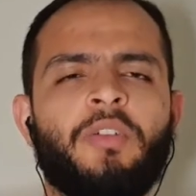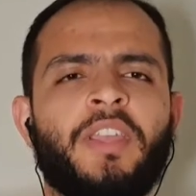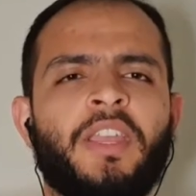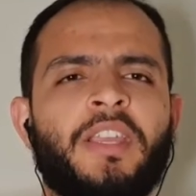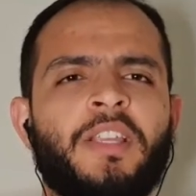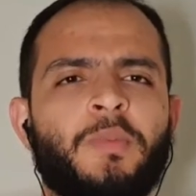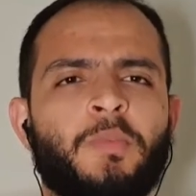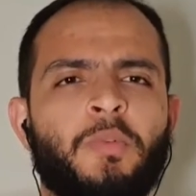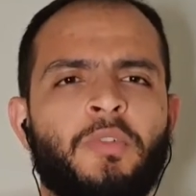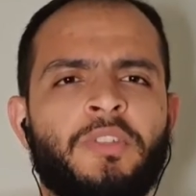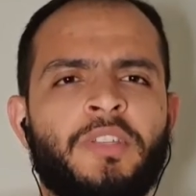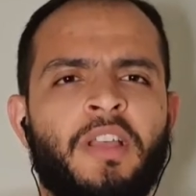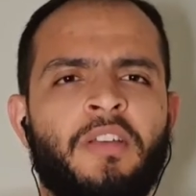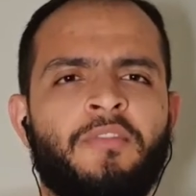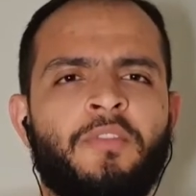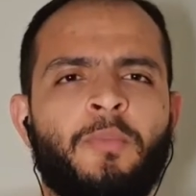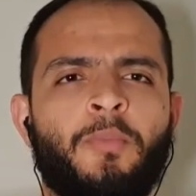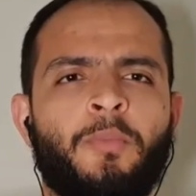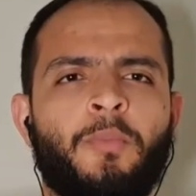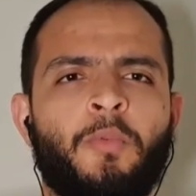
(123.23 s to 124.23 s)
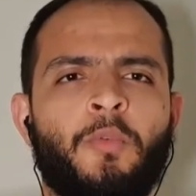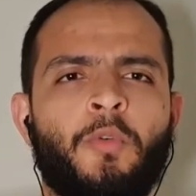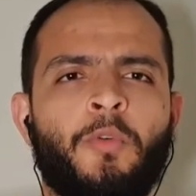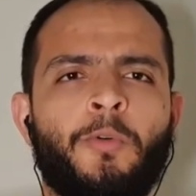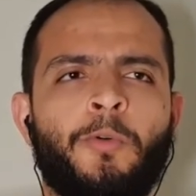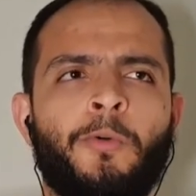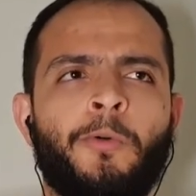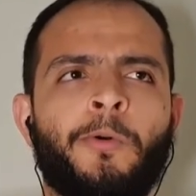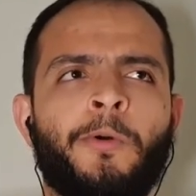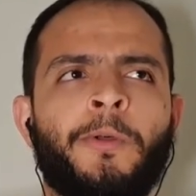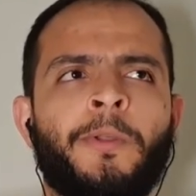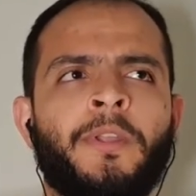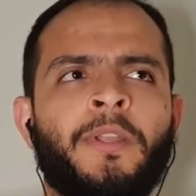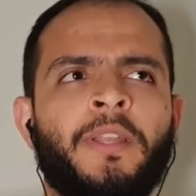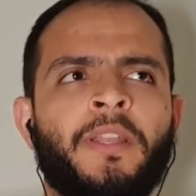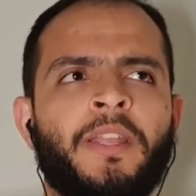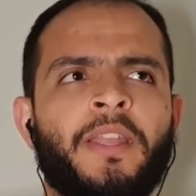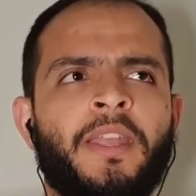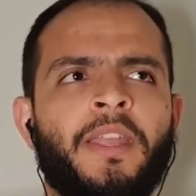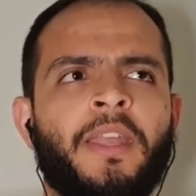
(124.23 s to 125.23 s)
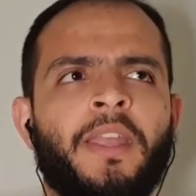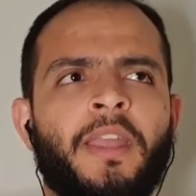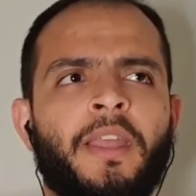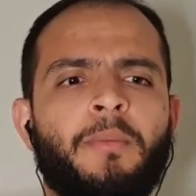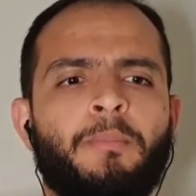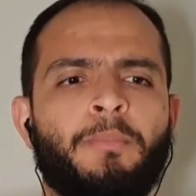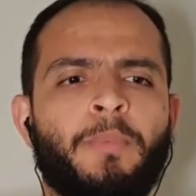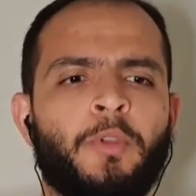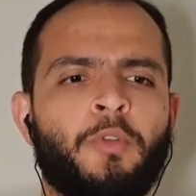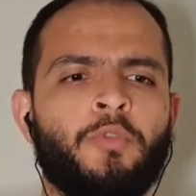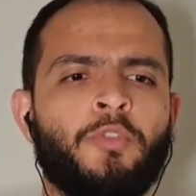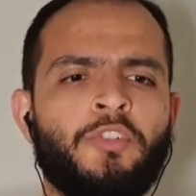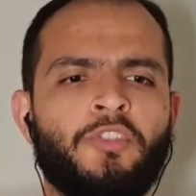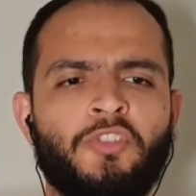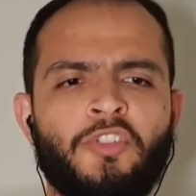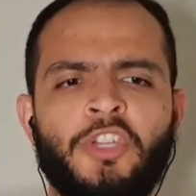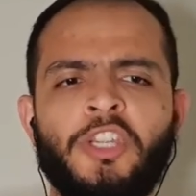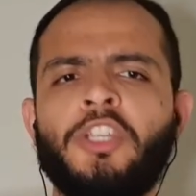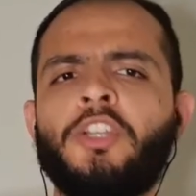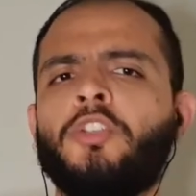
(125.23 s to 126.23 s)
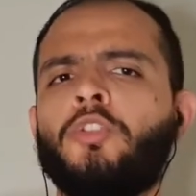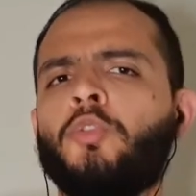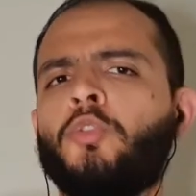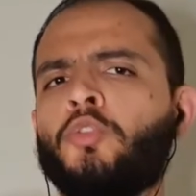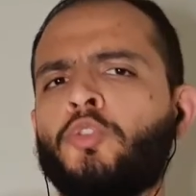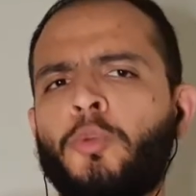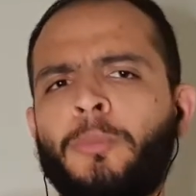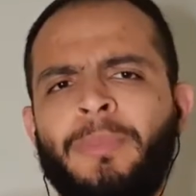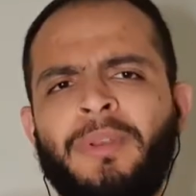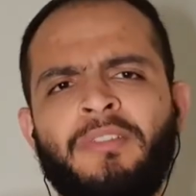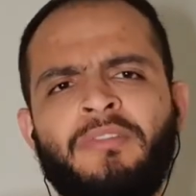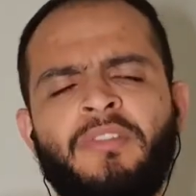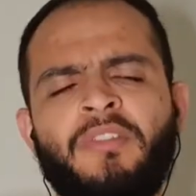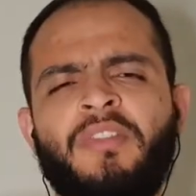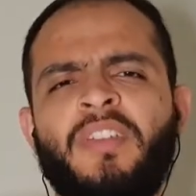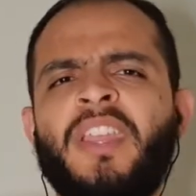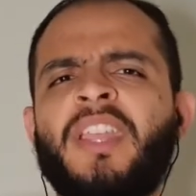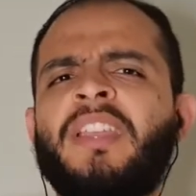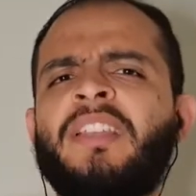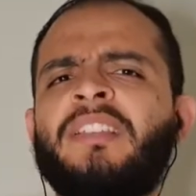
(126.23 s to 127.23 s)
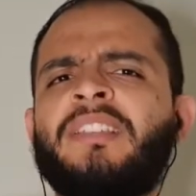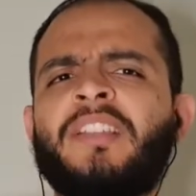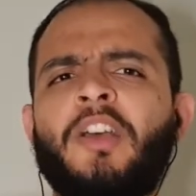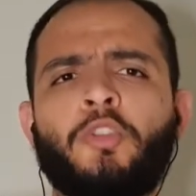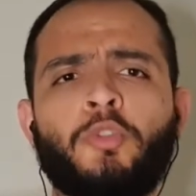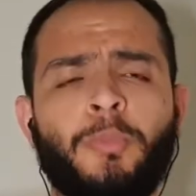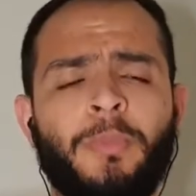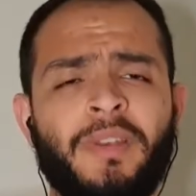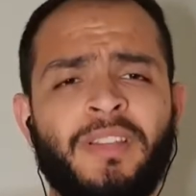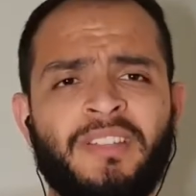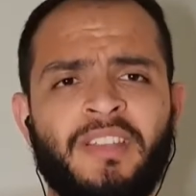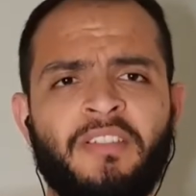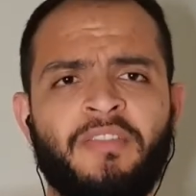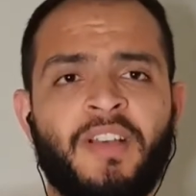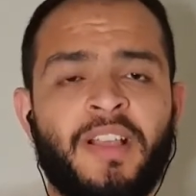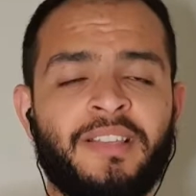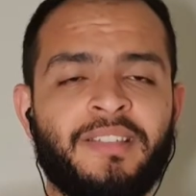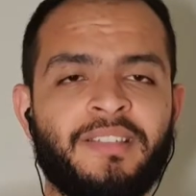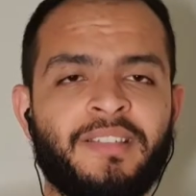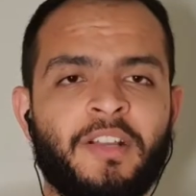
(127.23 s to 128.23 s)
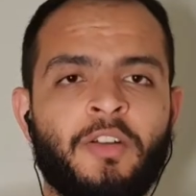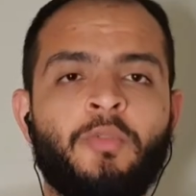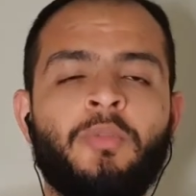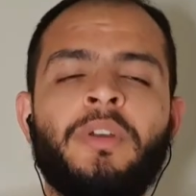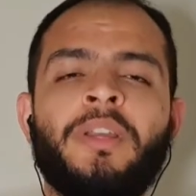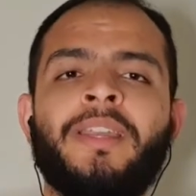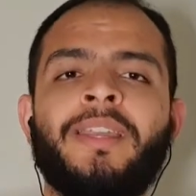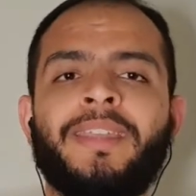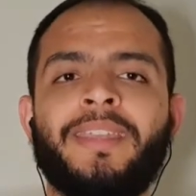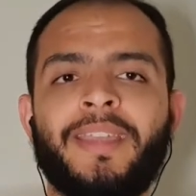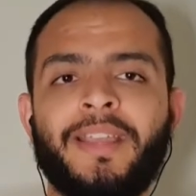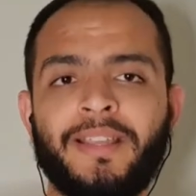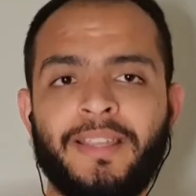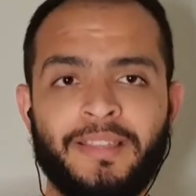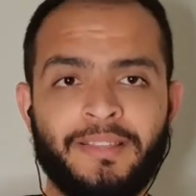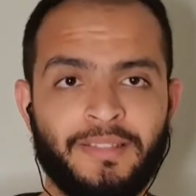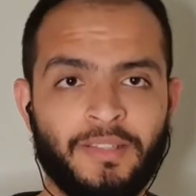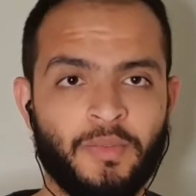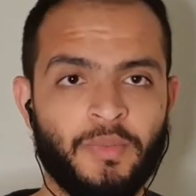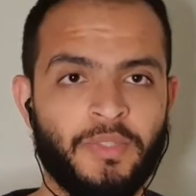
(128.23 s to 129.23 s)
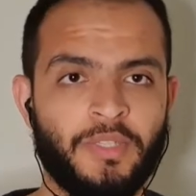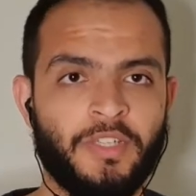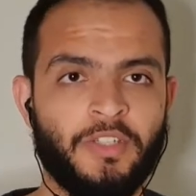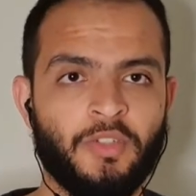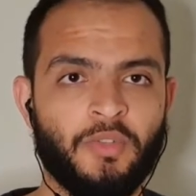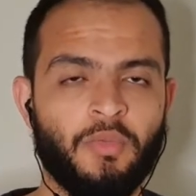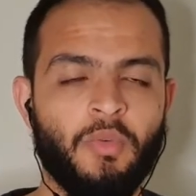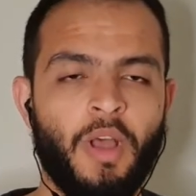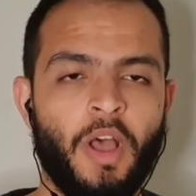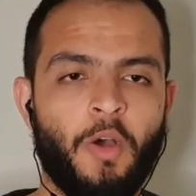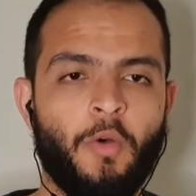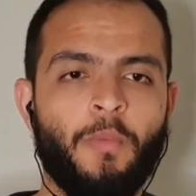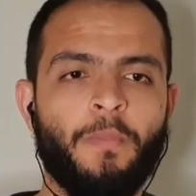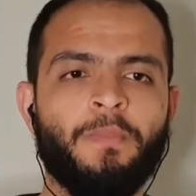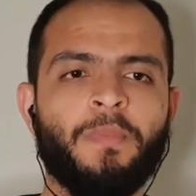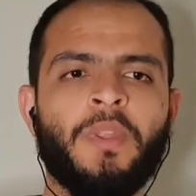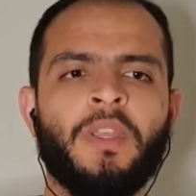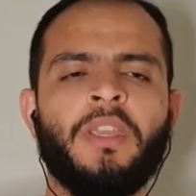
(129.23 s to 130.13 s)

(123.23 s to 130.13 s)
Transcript: que é responsável por é, pelo instinto, sobrevivência, autopreservação e a questão sexual.